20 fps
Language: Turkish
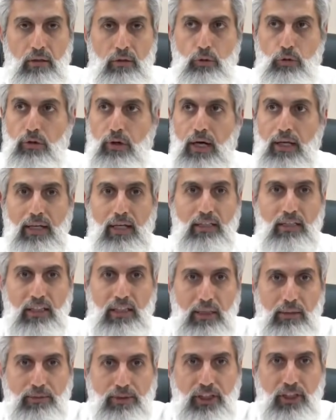Yukarıya
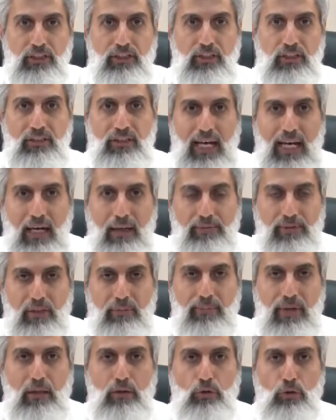kim çıksın ne
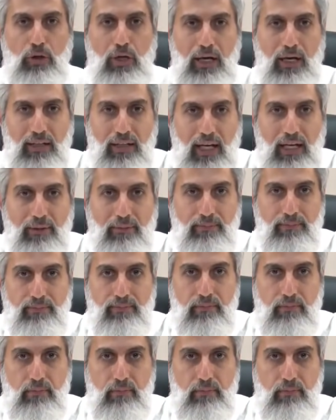yapsın ben yukarıdayım.